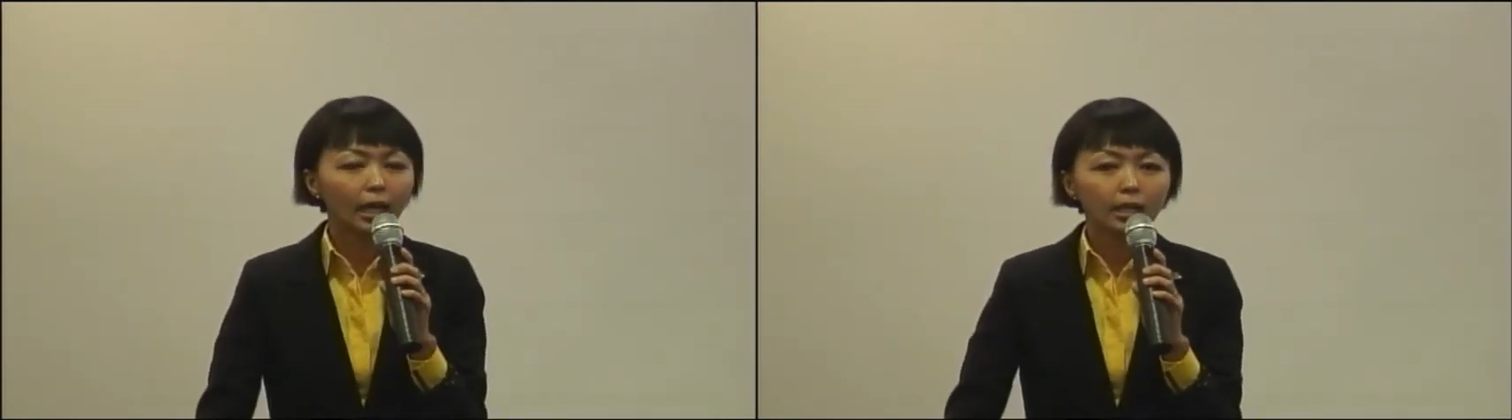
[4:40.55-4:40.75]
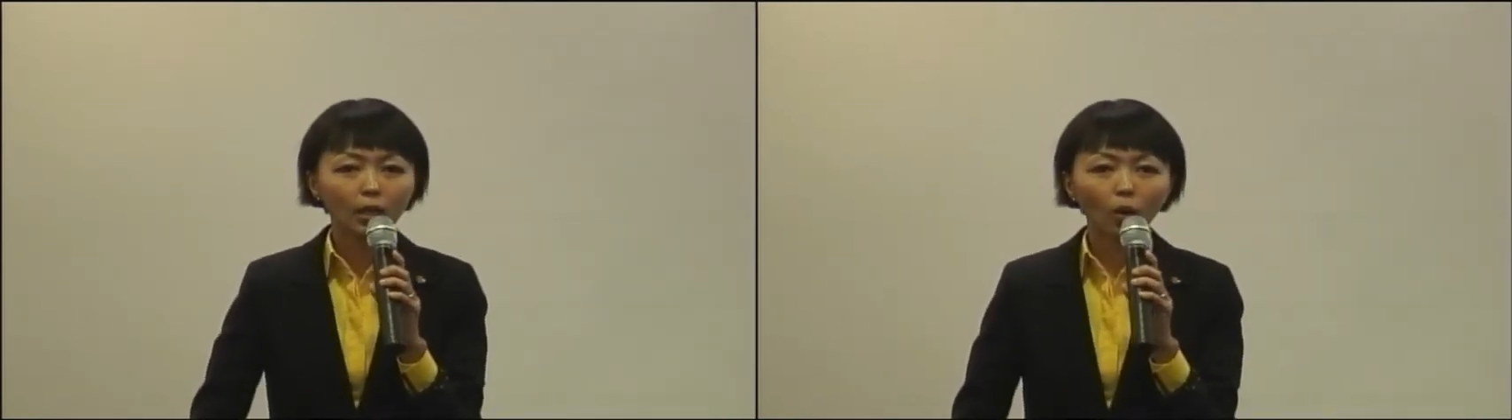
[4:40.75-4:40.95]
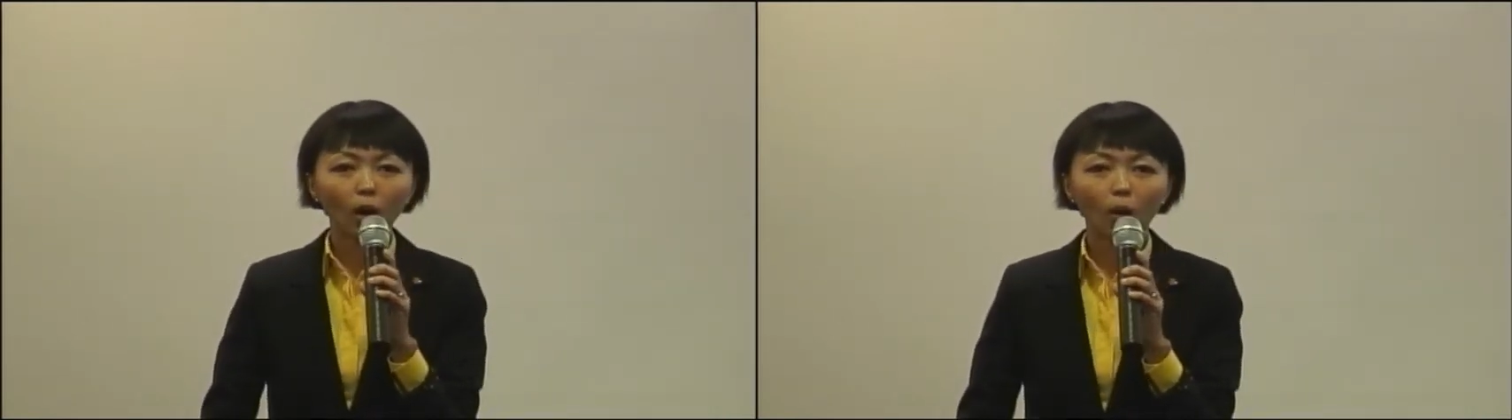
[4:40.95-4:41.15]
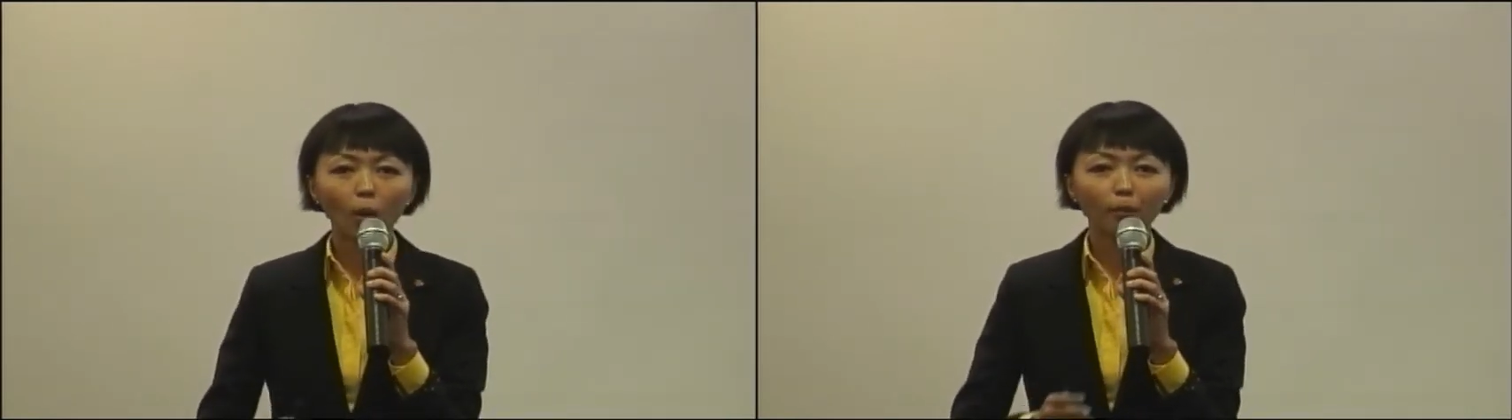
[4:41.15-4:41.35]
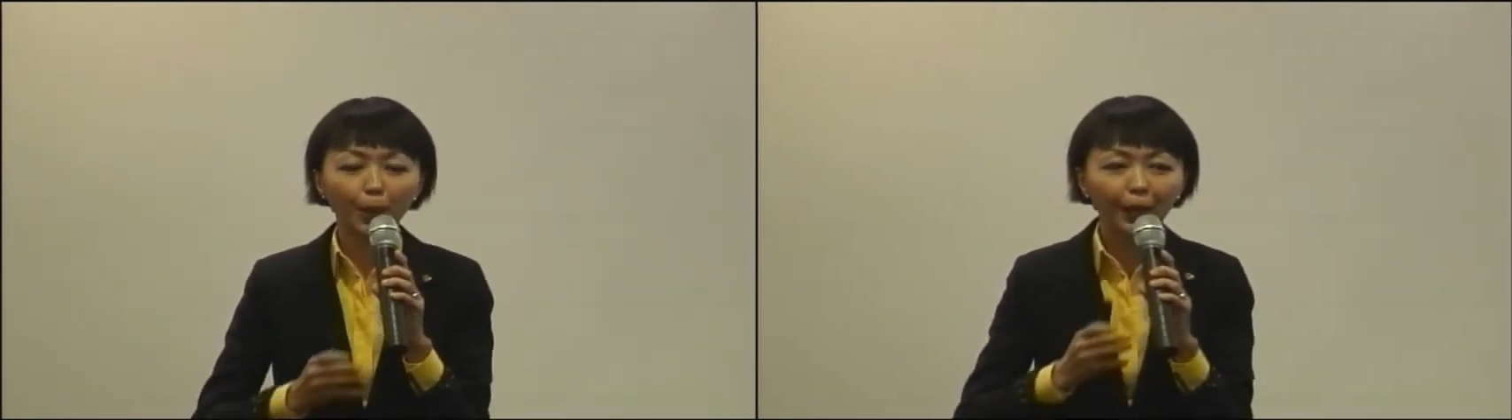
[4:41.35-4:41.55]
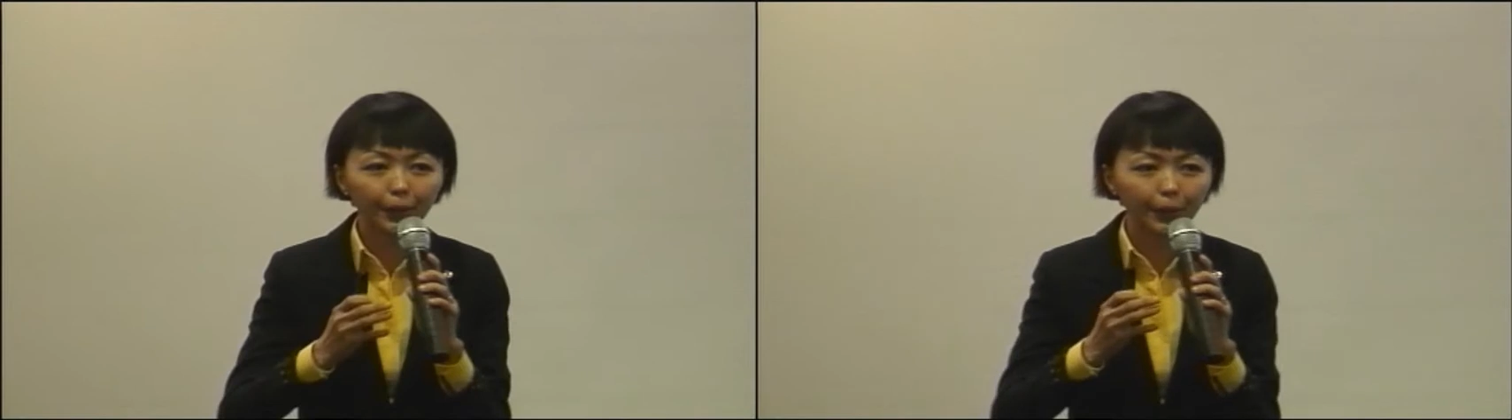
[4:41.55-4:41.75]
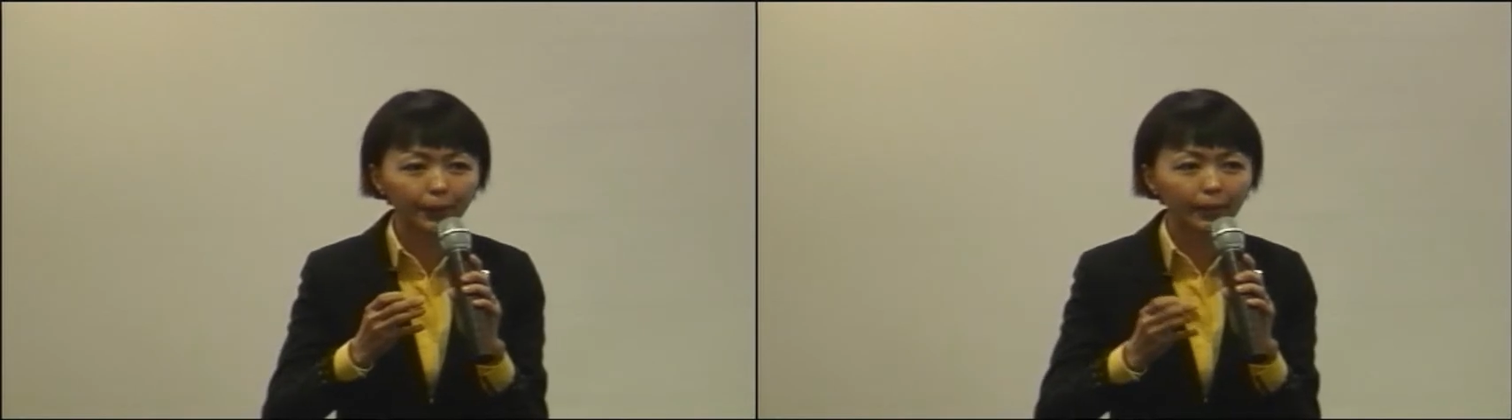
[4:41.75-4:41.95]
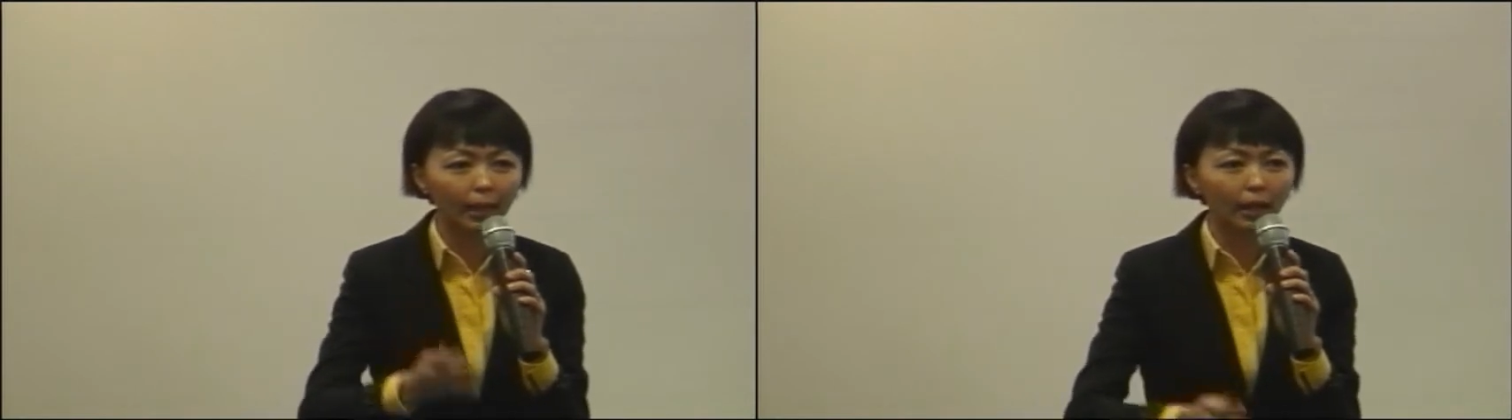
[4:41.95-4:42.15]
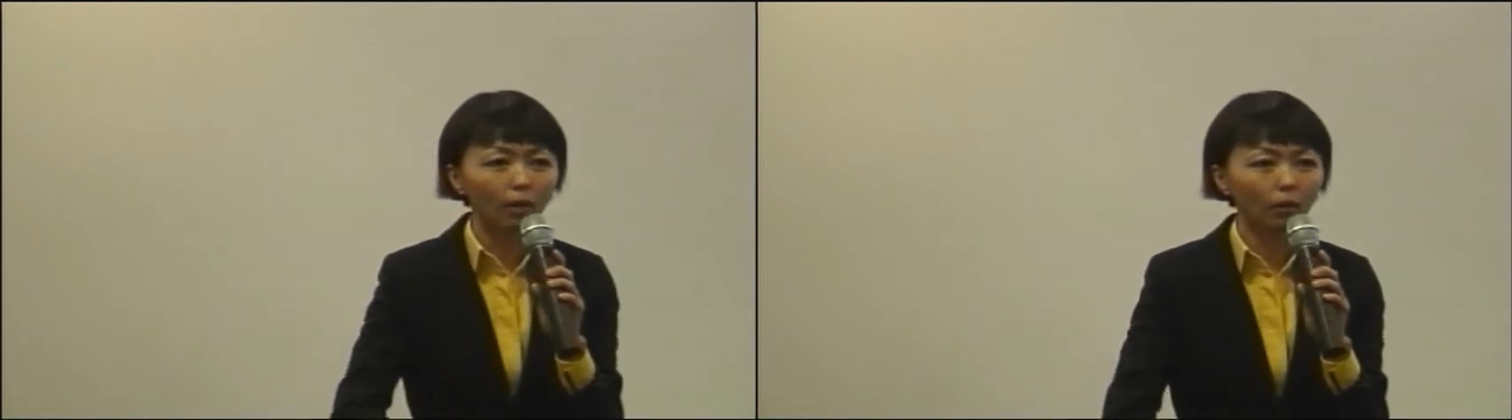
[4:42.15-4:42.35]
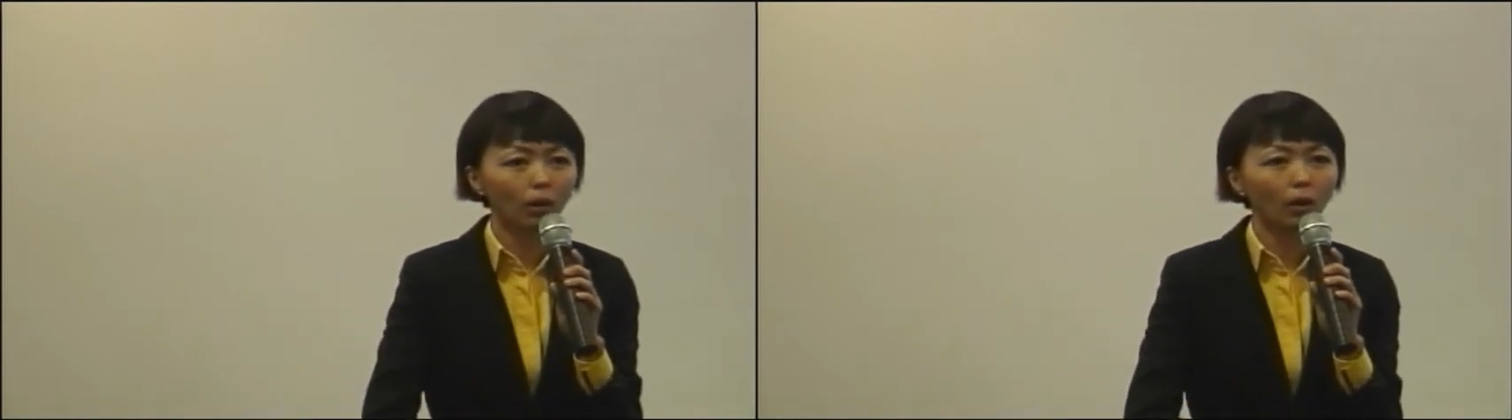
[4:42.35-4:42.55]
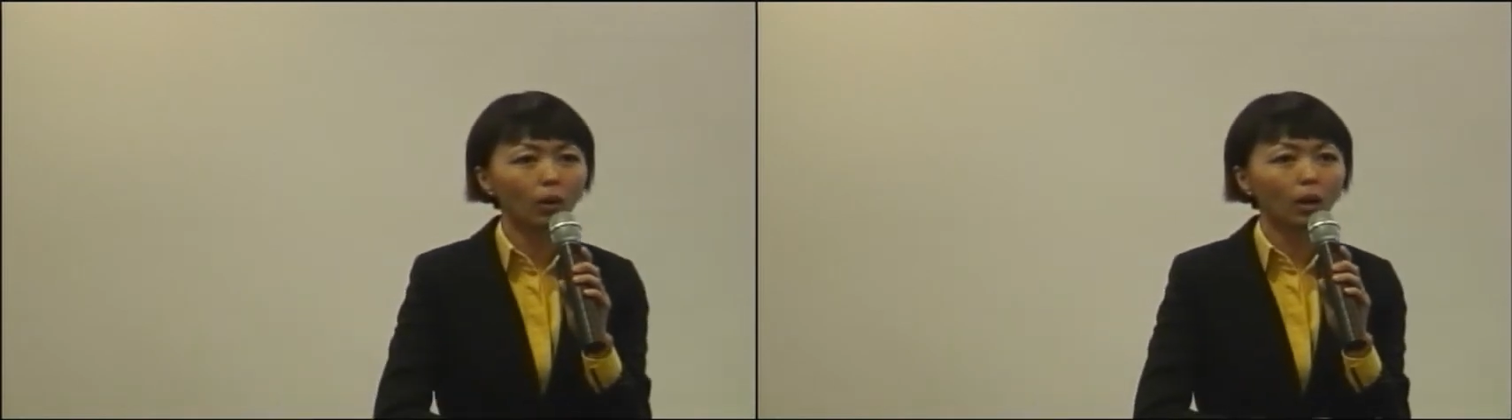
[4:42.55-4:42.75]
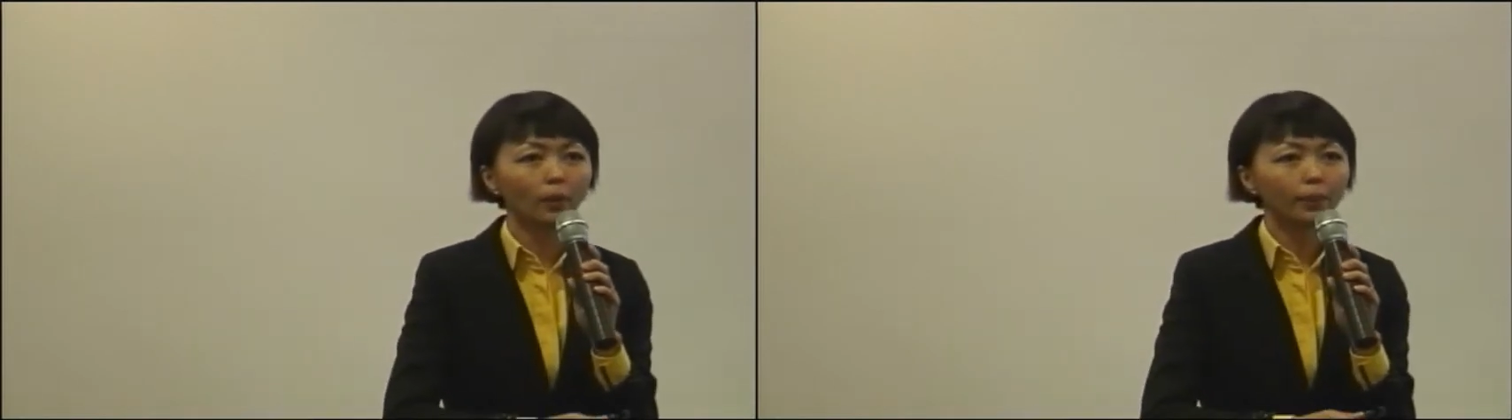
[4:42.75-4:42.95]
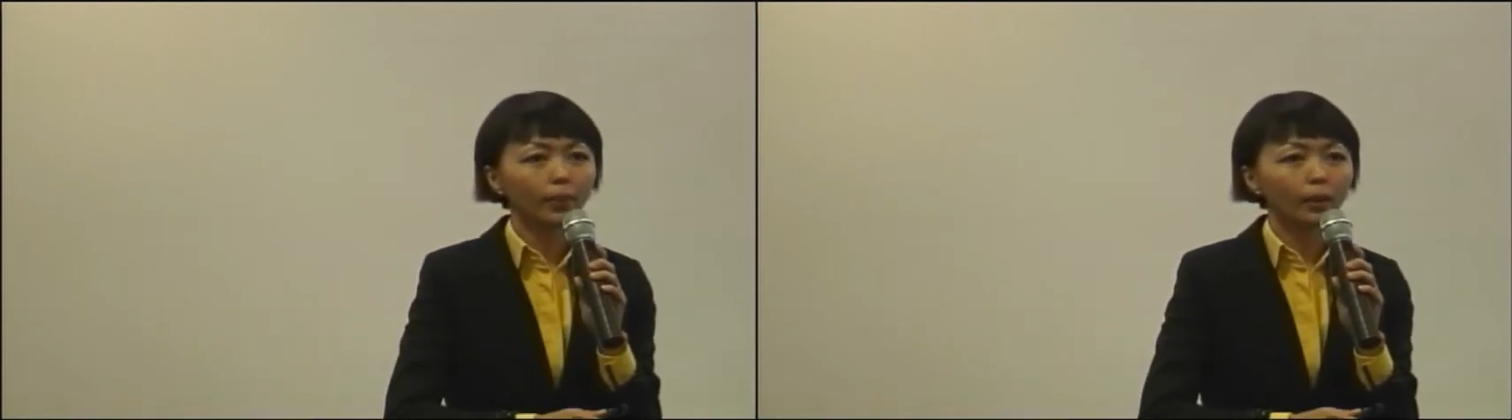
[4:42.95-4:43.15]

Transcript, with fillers: 结果和我朋友听了过后哦。